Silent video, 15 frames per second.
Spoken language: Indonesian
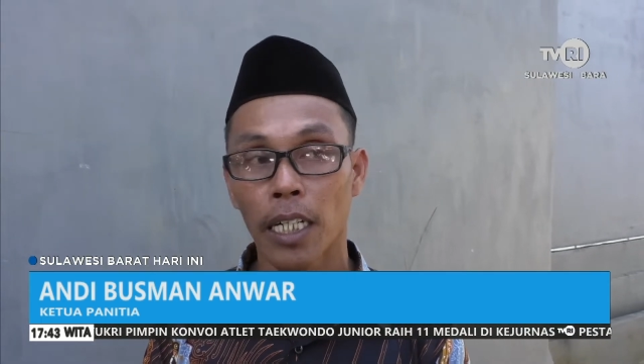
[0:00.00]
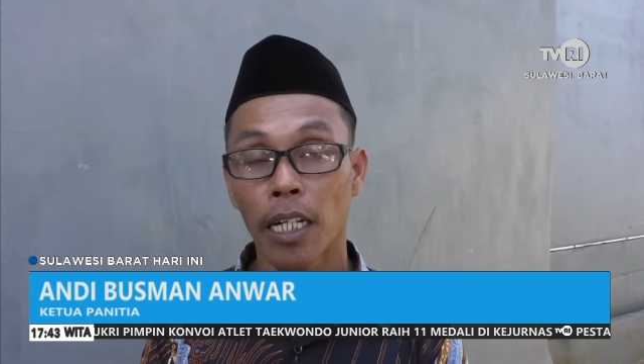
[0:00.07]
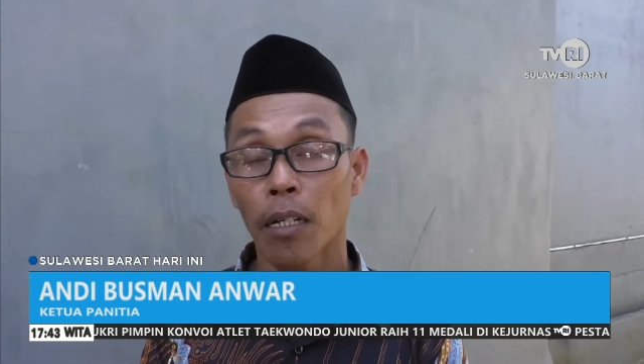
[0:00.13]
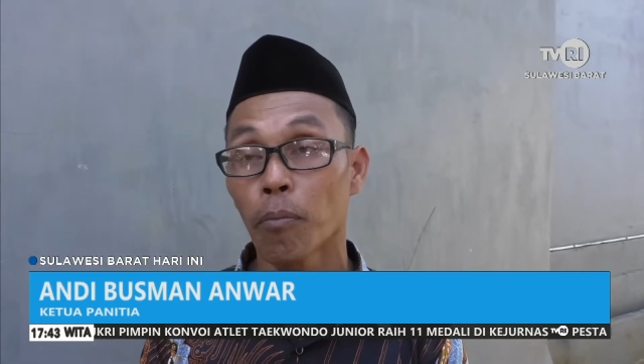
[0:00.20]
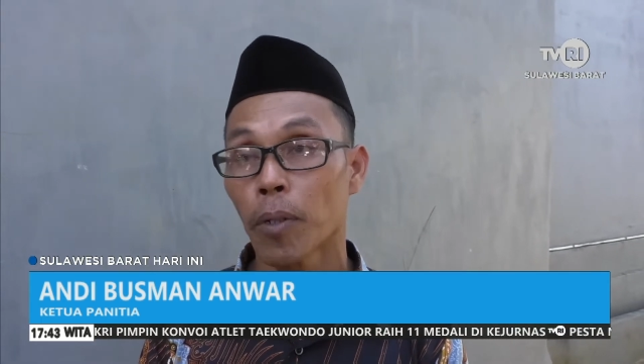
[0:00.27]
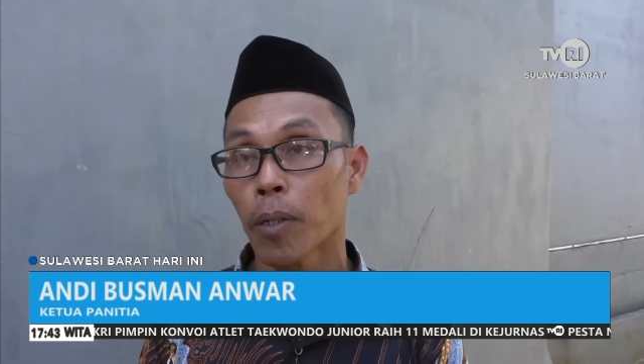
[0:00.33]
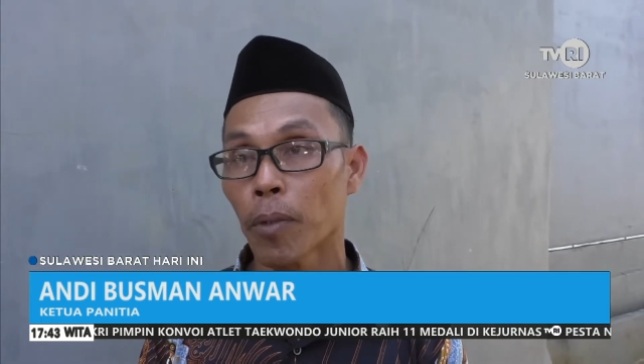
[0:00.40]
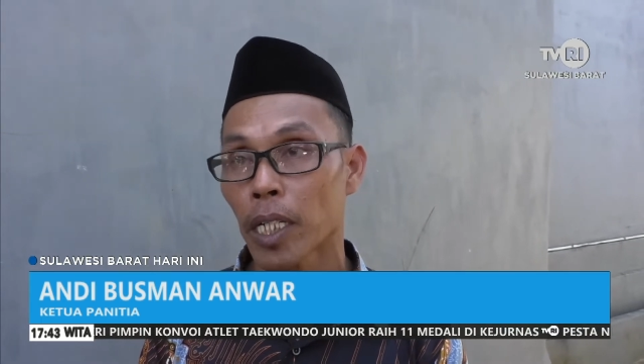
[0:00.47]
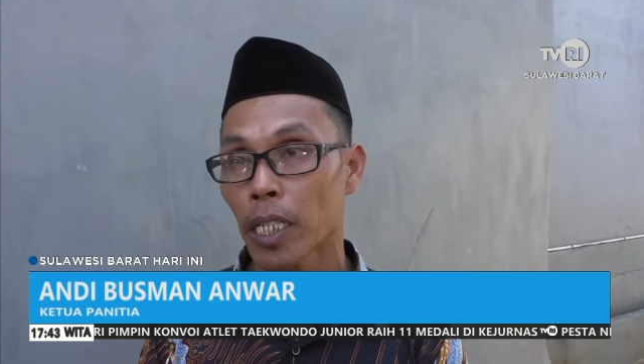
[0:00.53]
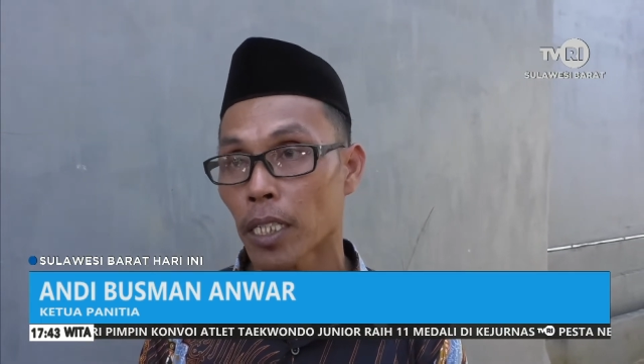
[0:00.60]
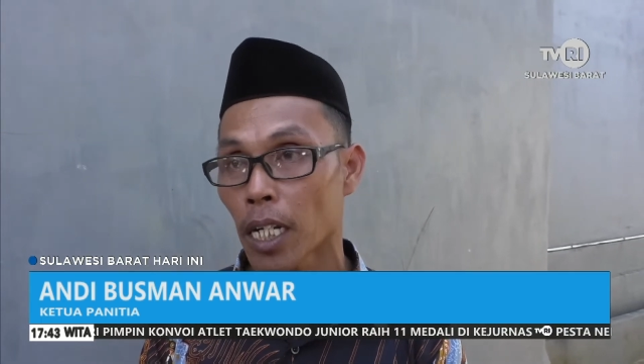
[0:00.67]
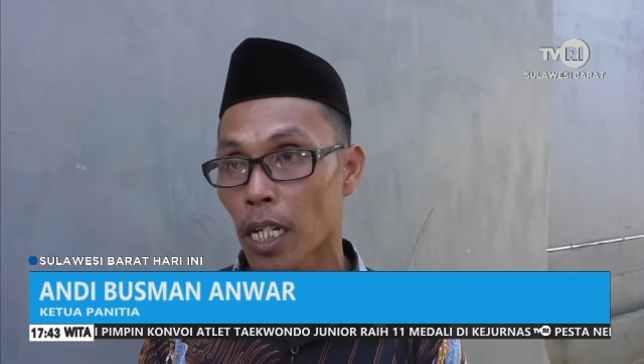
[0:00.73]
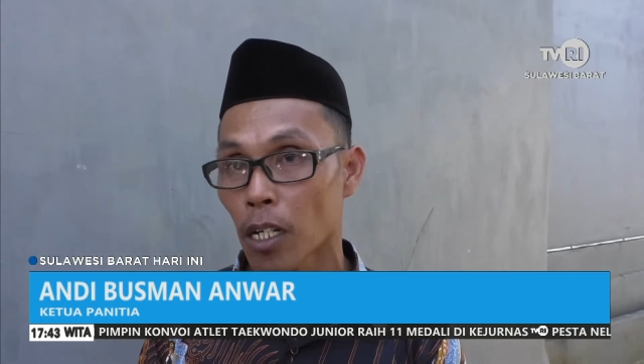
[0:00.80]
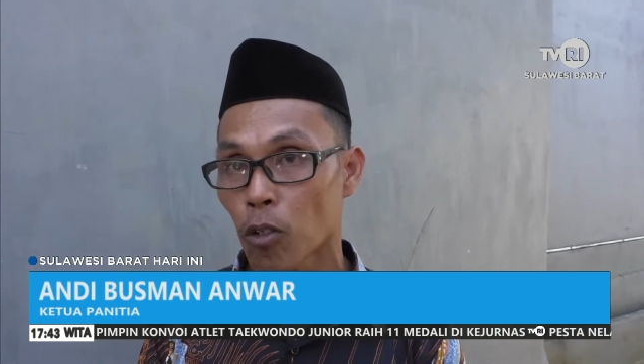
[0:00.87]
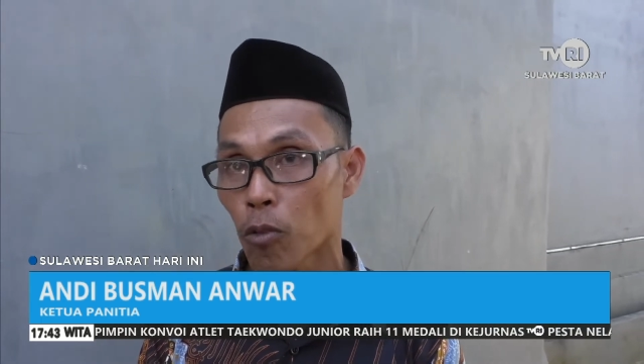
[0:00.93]
dengan
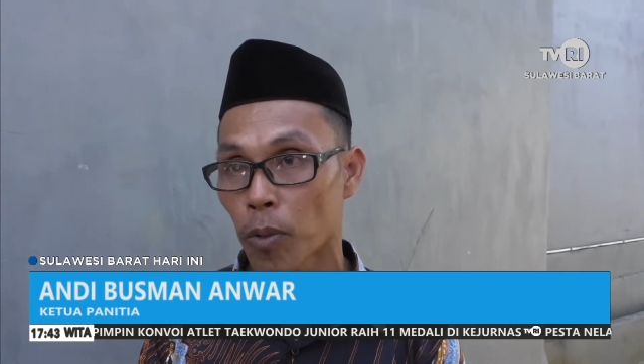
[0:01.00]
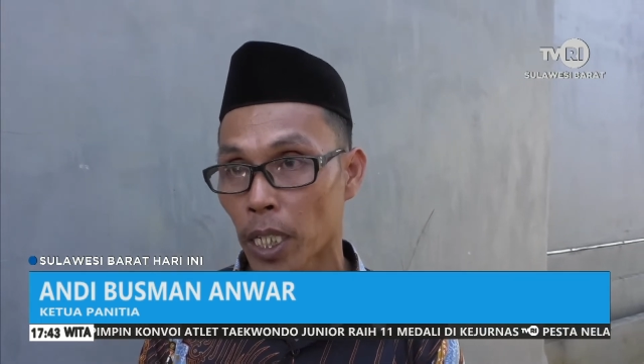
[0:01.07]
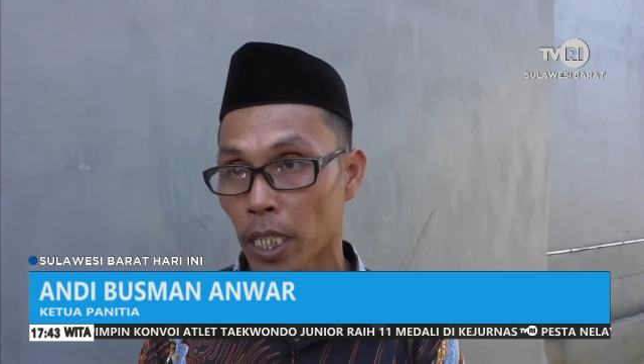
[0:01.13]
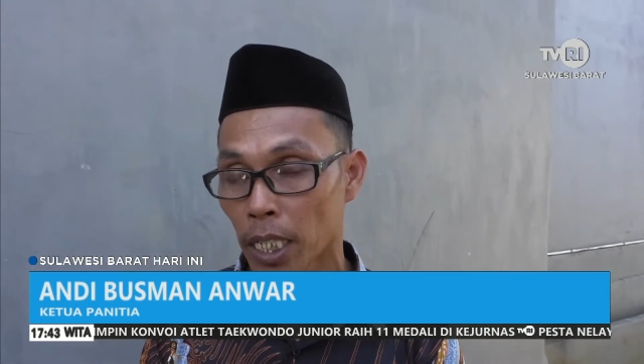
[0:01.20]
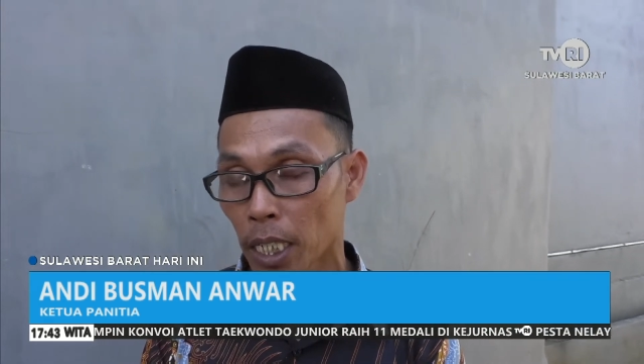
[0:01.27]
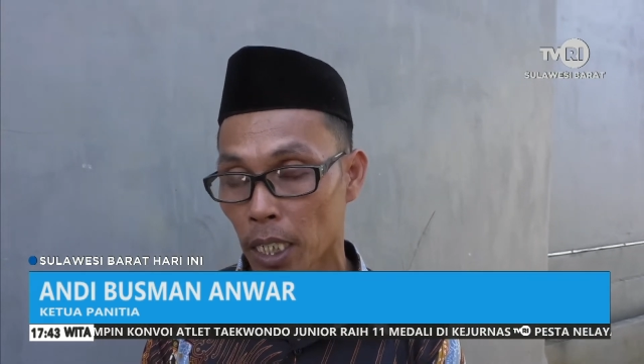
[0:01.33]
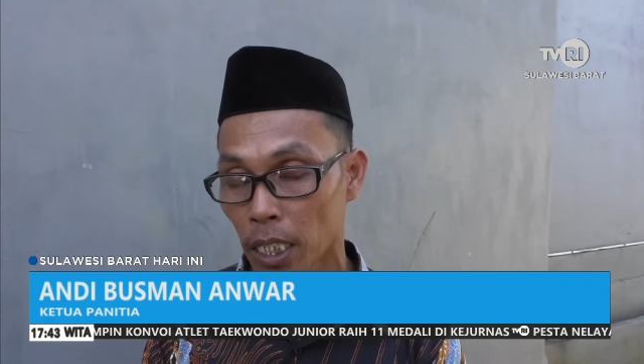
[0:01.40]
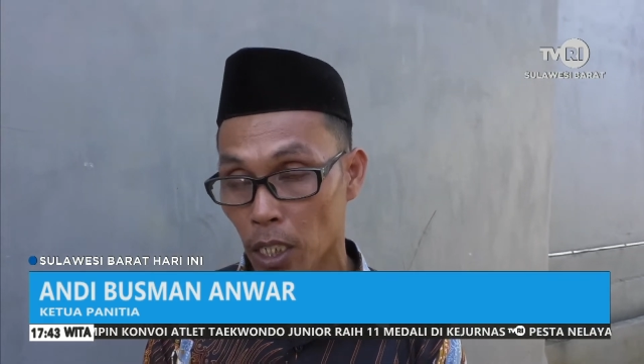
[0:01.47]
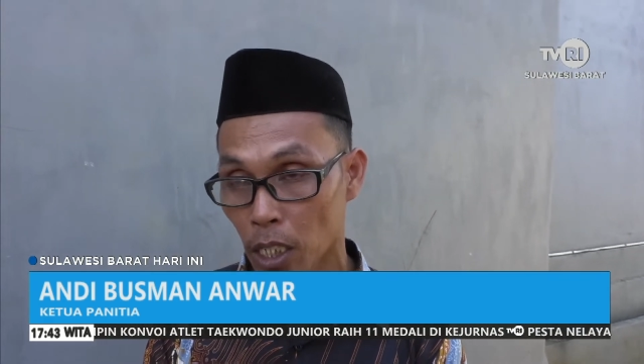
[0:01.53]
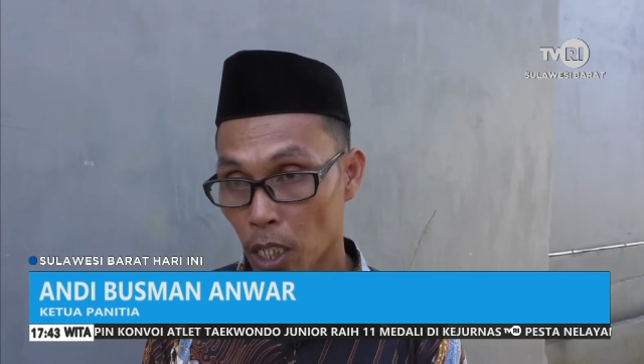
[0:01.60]
pemerintah kabupaten,